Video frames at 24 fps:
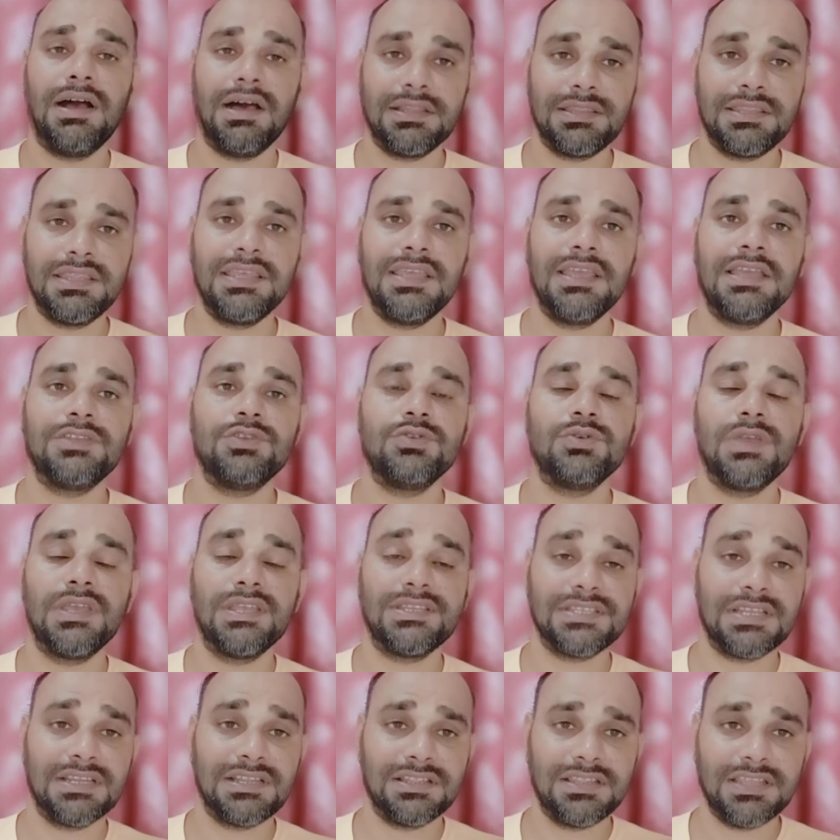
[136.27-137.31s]
आती है जो ये
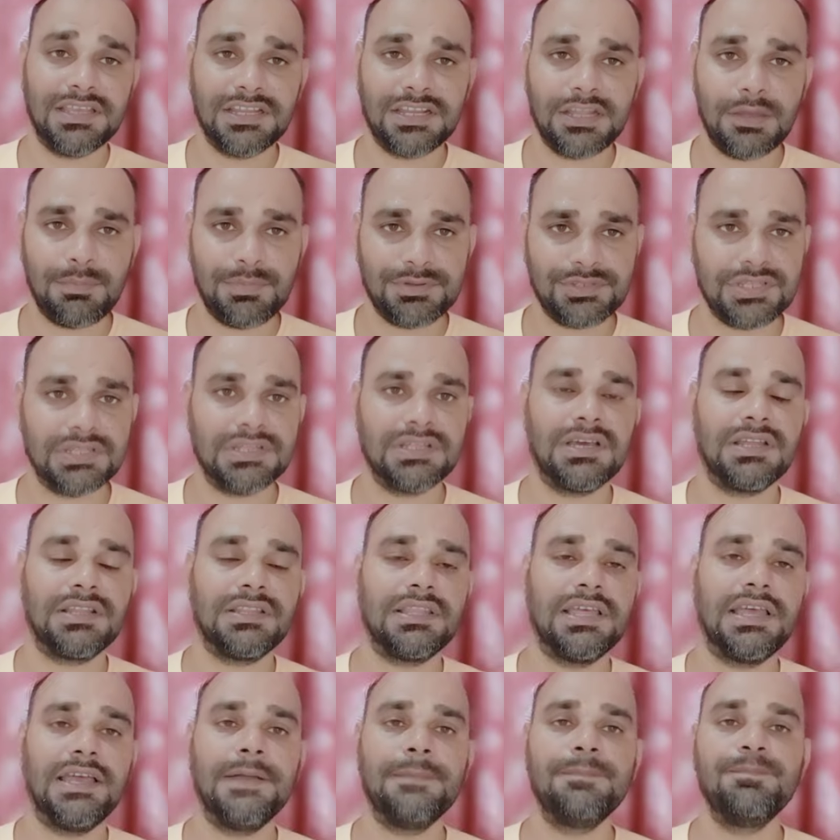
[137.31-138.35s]
चैनल देखना पसंद
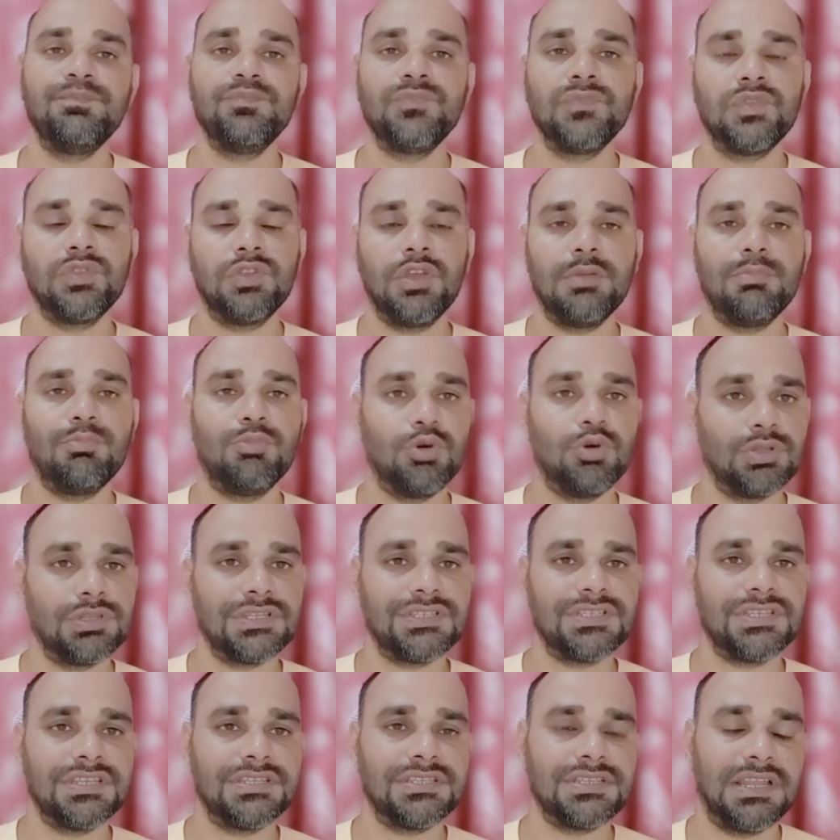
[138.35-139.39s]
करता है तो ये बहुत
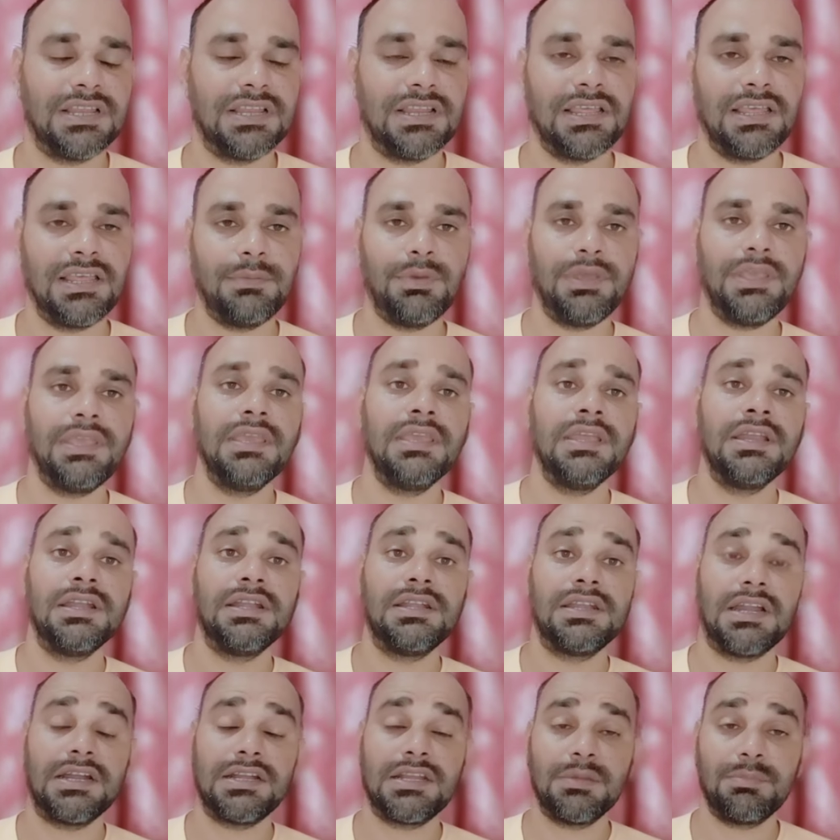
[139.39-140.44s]
अच्छे चैनल हैं भाई
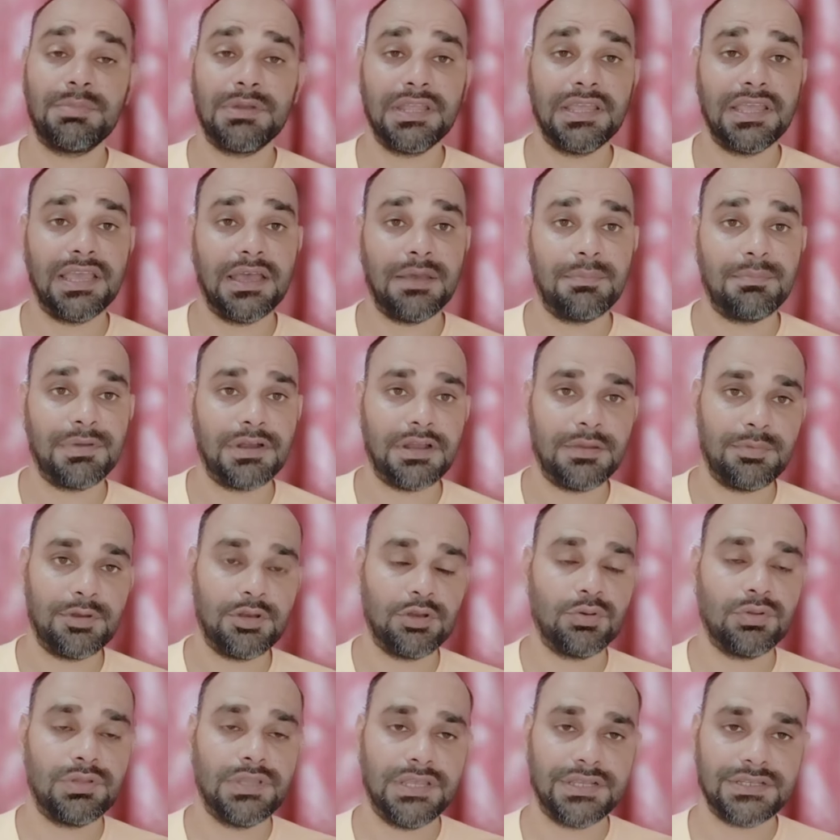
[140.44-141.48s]
टाटा प्ले ऐप पर आप
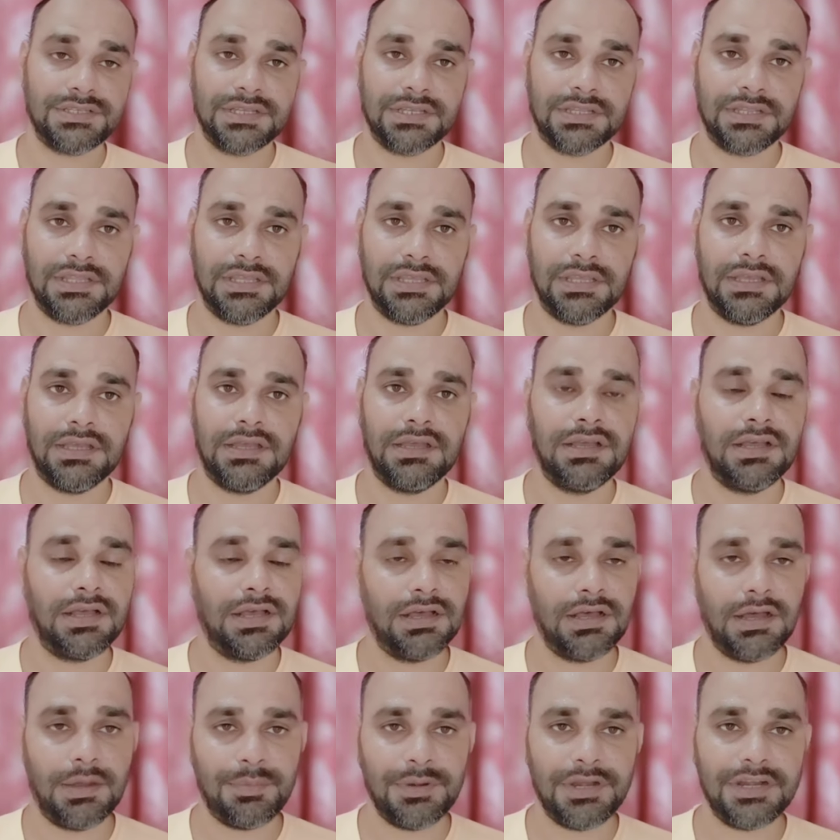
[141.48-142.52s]
इनको देख सकते हैं
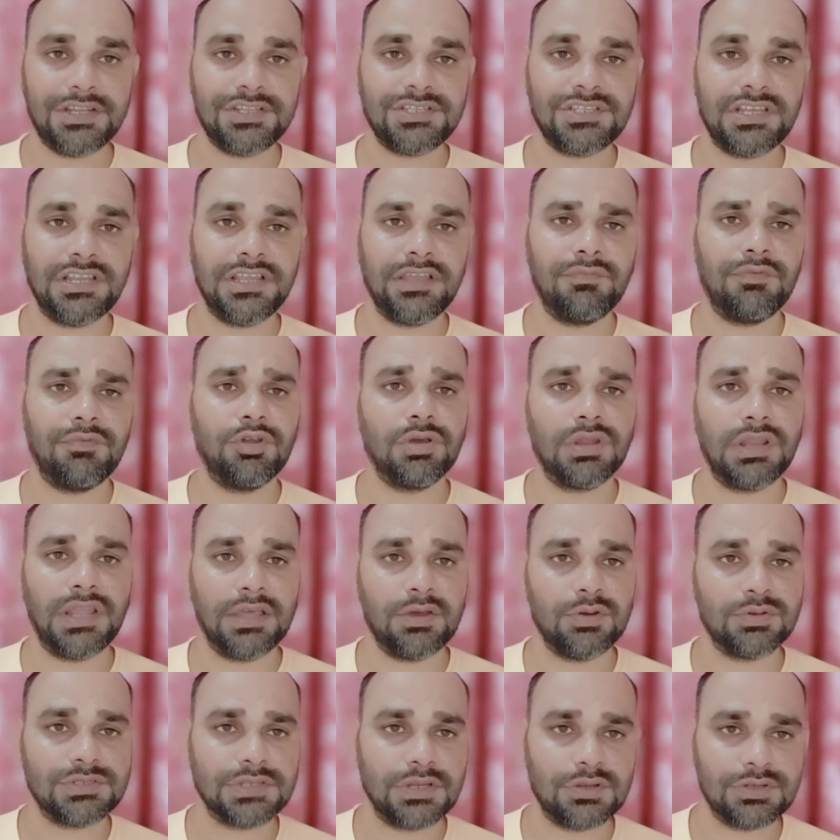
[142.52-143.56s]
अपडेट अच्छी लगी वीडियो को
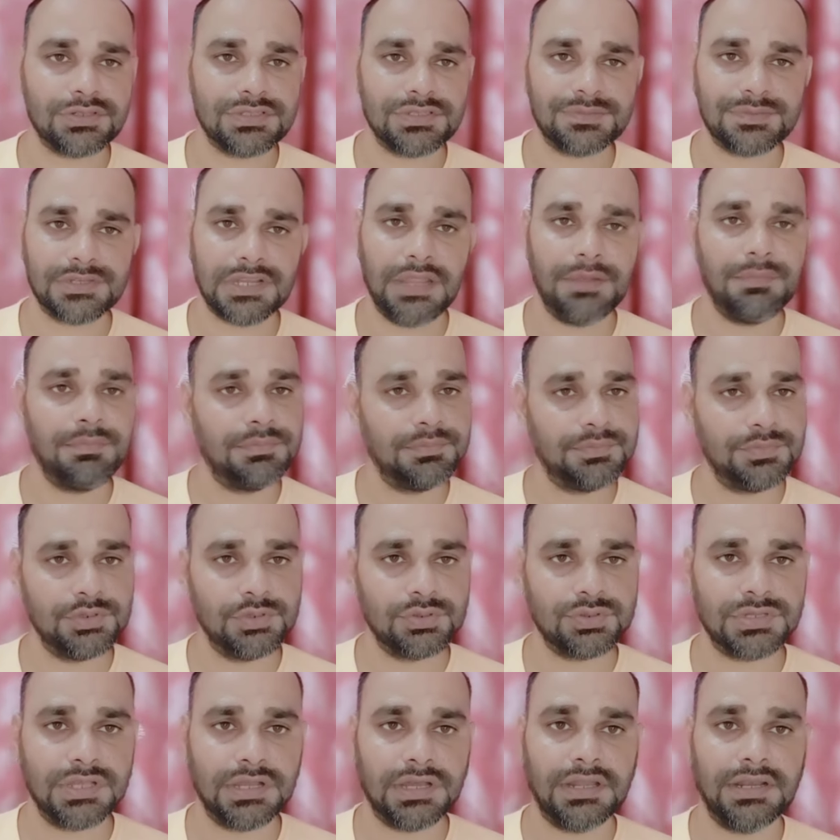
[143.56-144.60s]
लाइक और चैनल को सब्सक्राइब
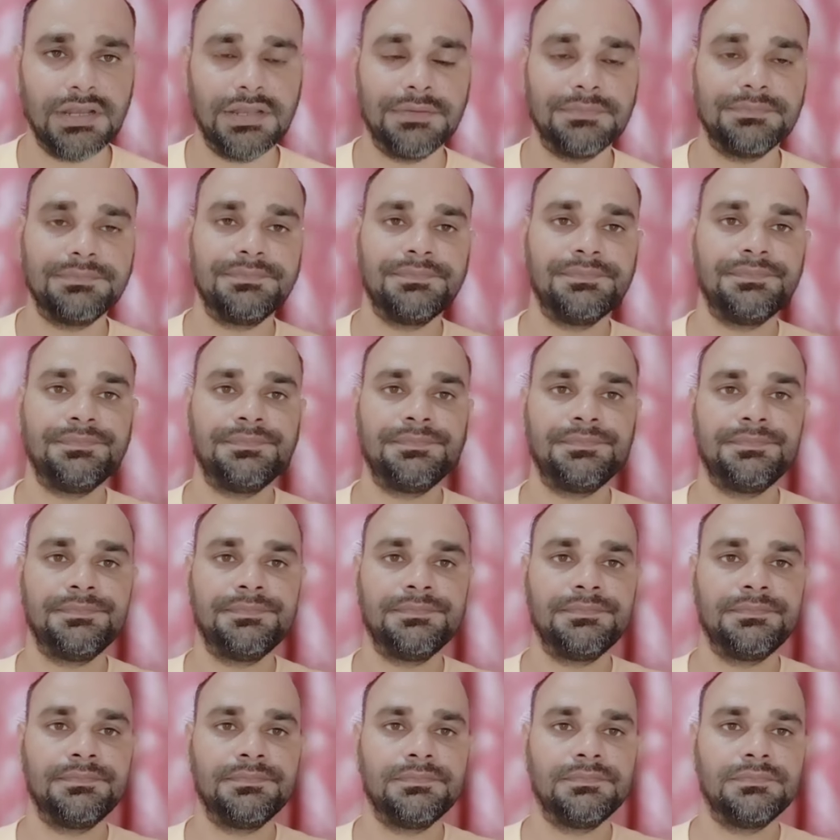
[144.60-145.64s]
जरूर से कर लें
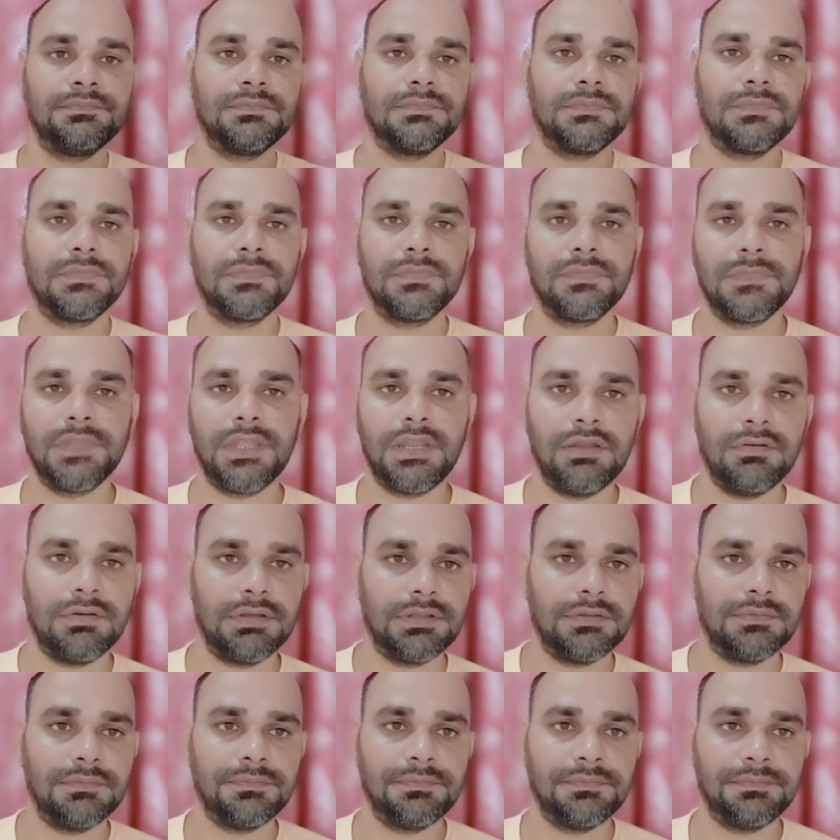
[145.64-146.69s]

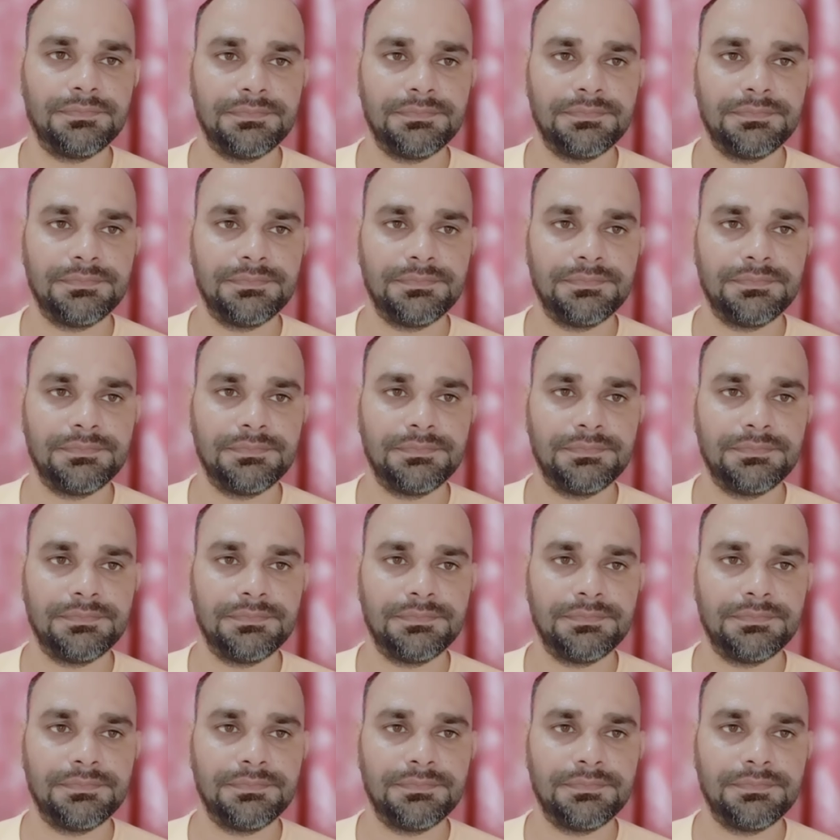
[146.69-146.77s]
धन्यवाद